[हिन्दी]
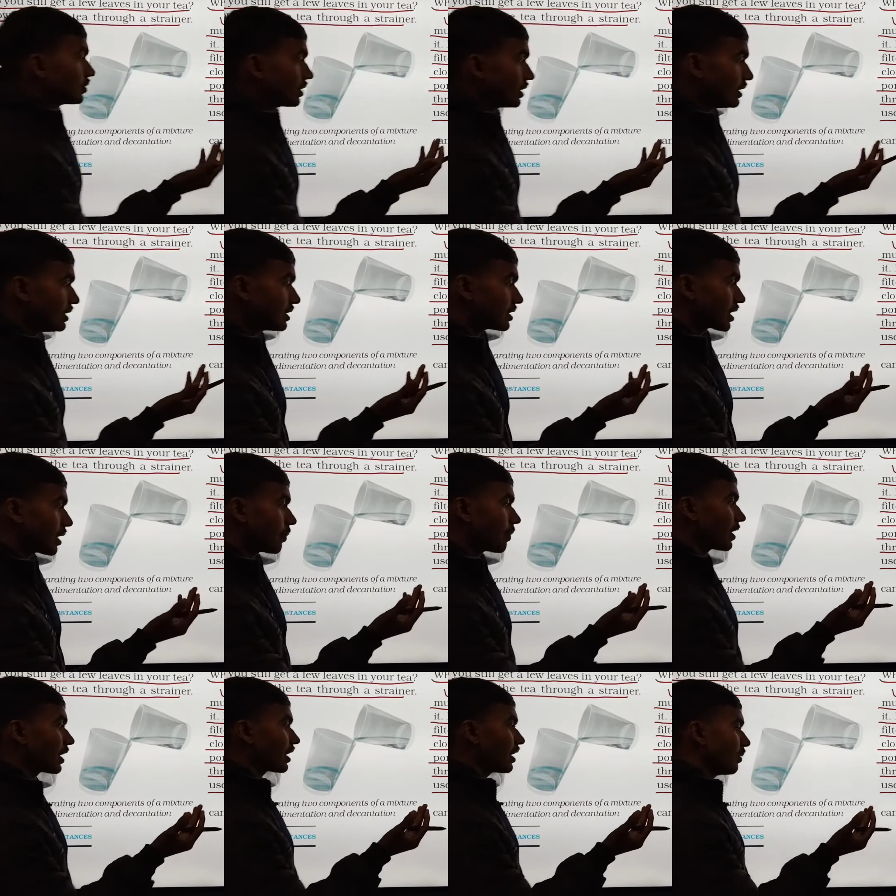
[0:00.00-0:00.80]
तो इस
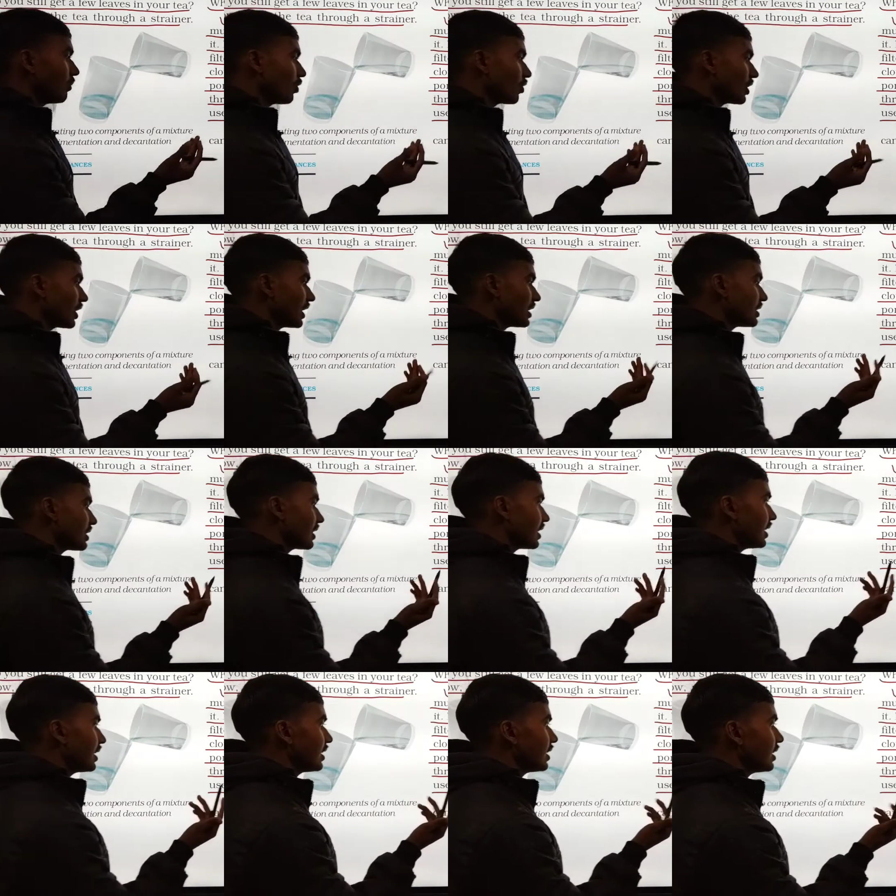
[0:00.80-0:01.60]
कपड़ा का हम लोग क्या
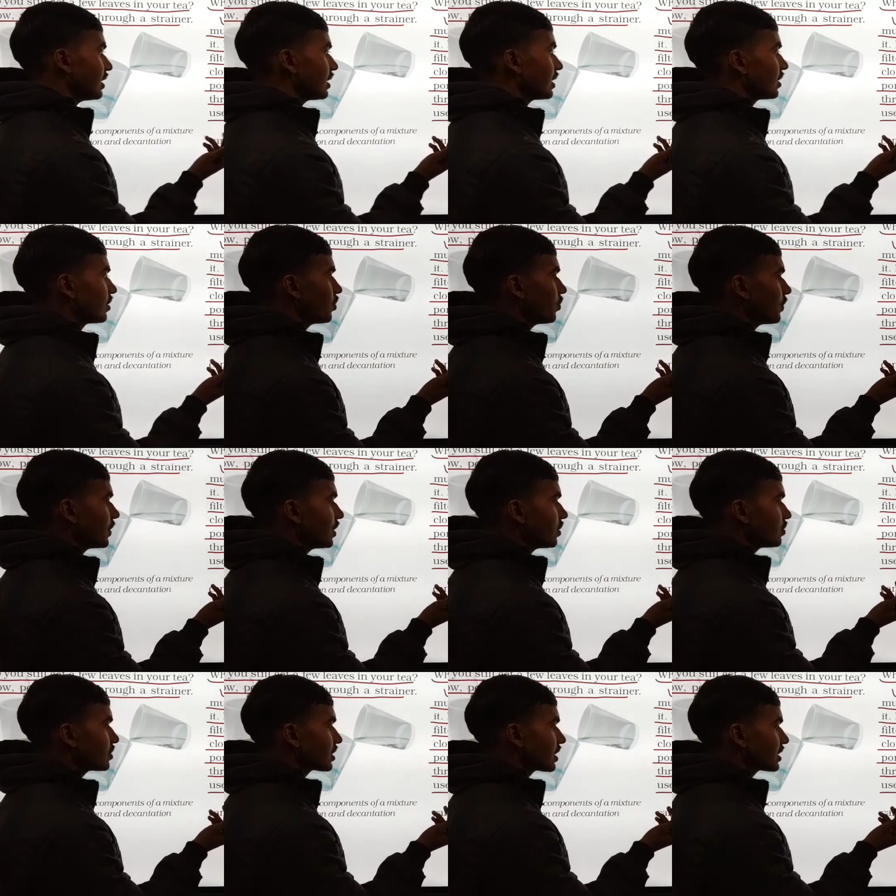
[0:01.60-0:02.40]
चीज़ के लिए रूप
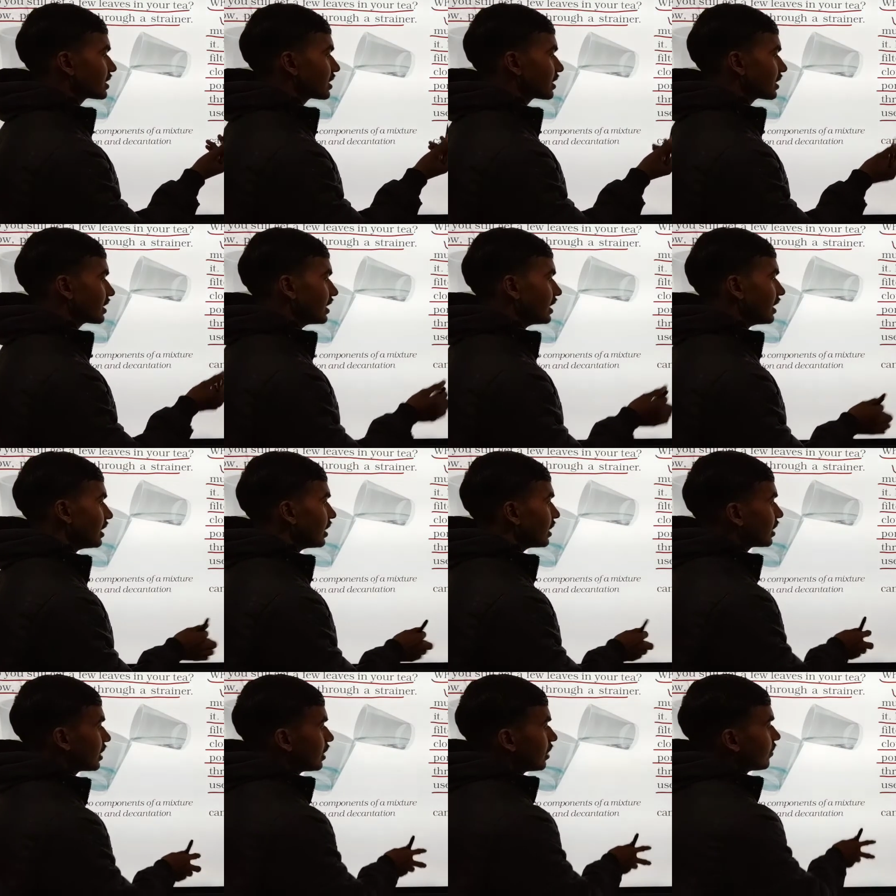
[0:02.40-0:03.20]
में यूज कर सकते
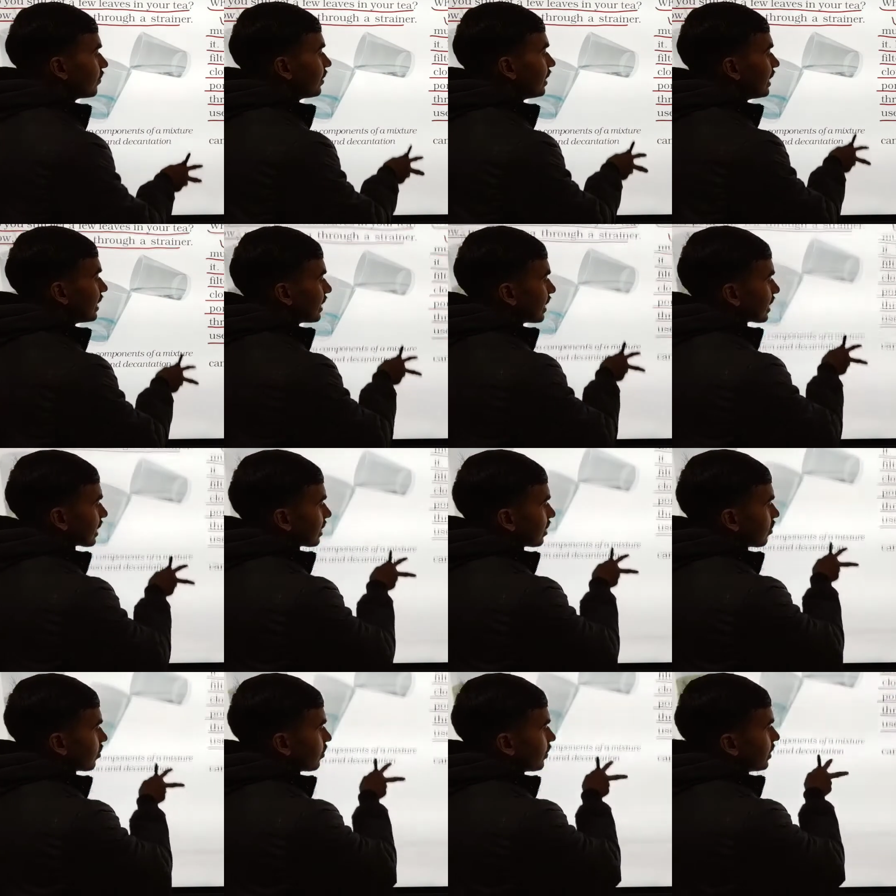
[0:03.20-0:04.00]
हैं फिल्टर
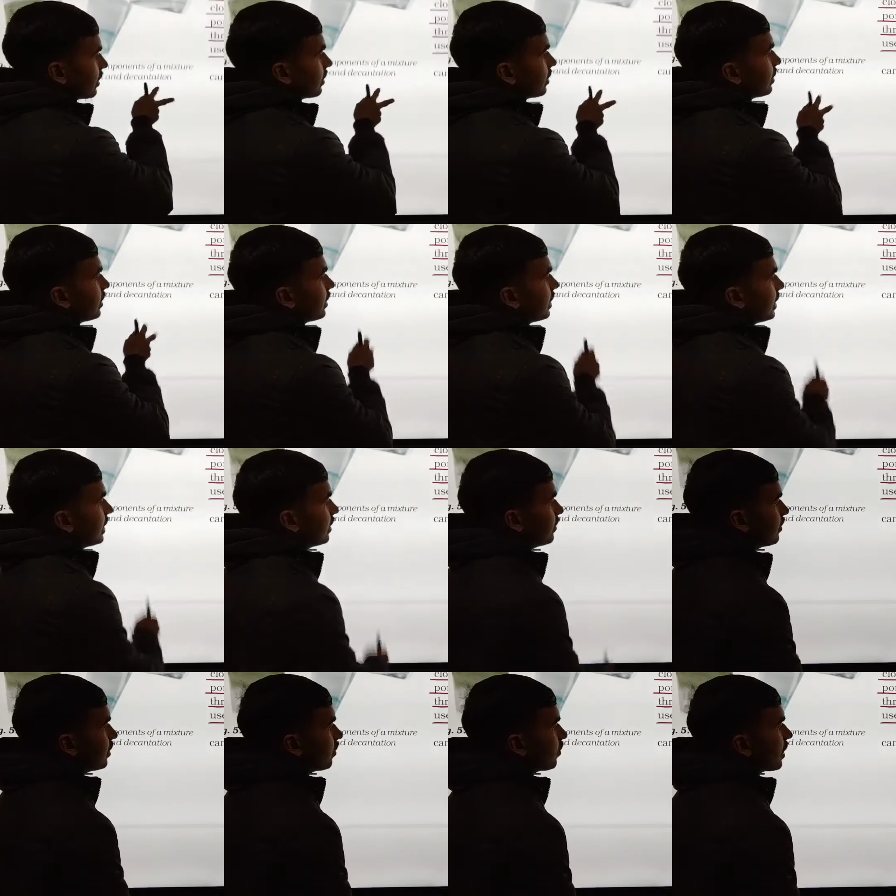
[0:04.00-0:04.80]
के रूप में
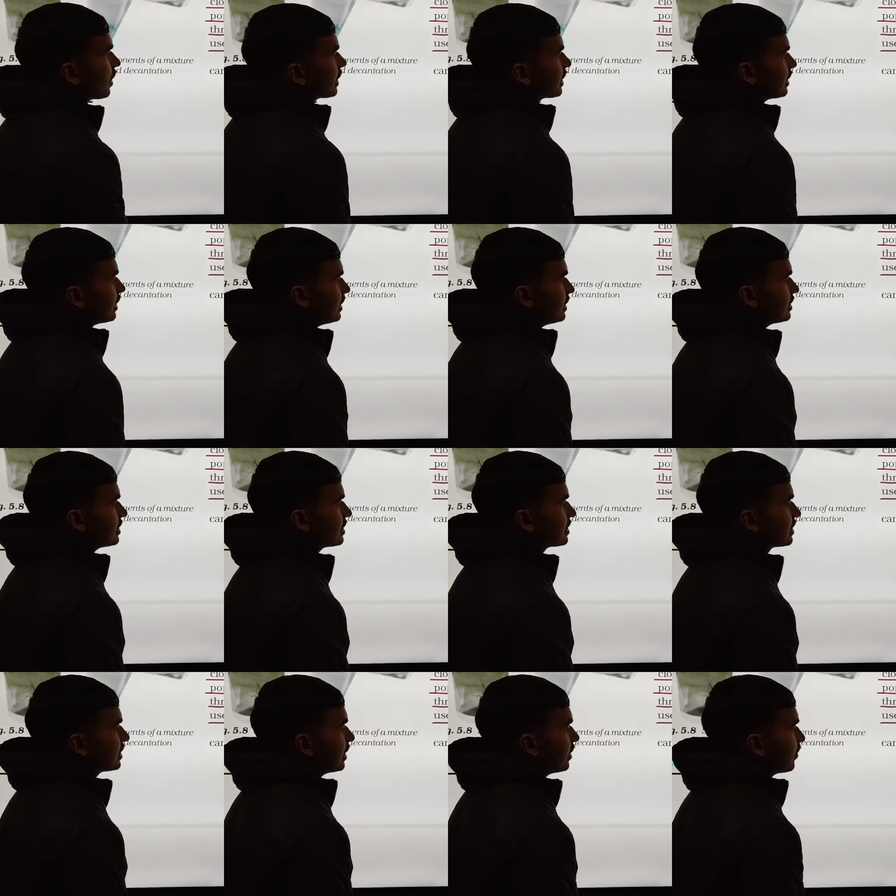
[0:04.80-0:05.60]
इफ़ द वाटर इज
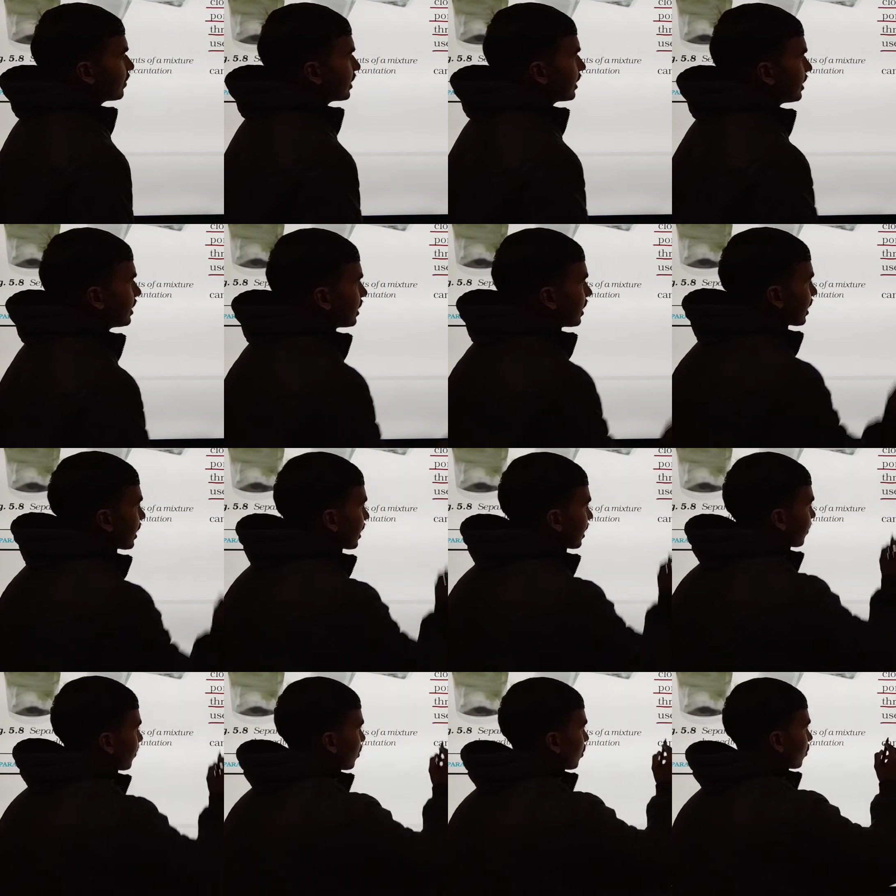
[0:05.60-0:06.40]
स्टिल मडी
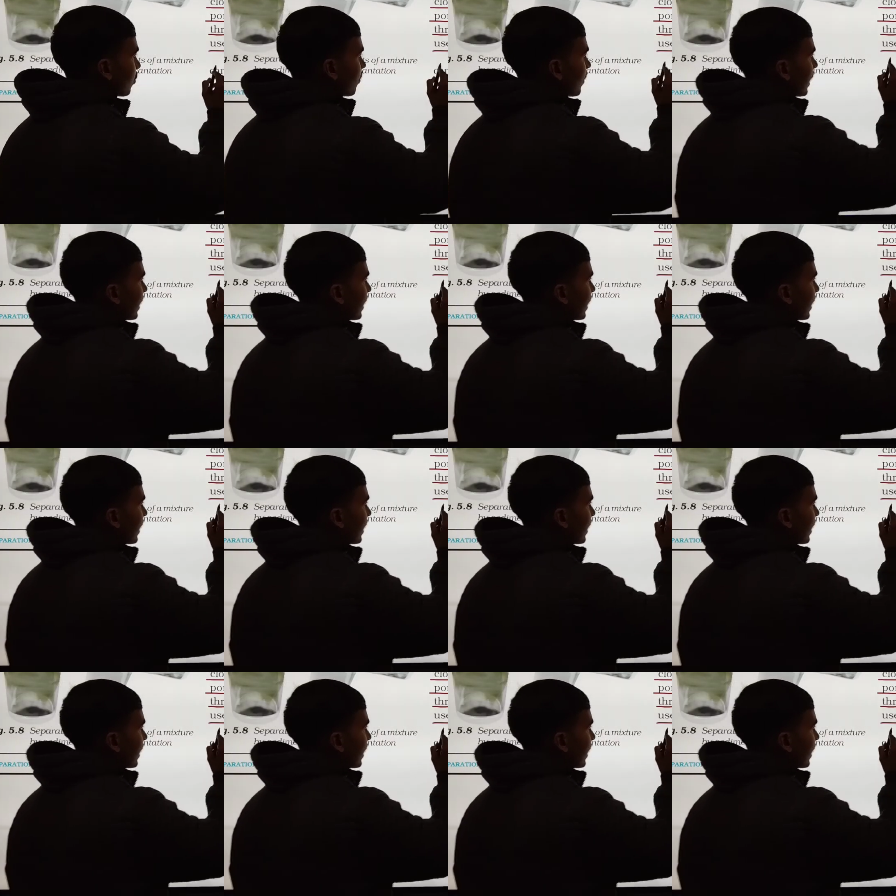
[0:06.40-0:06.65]
अगर हम लोग को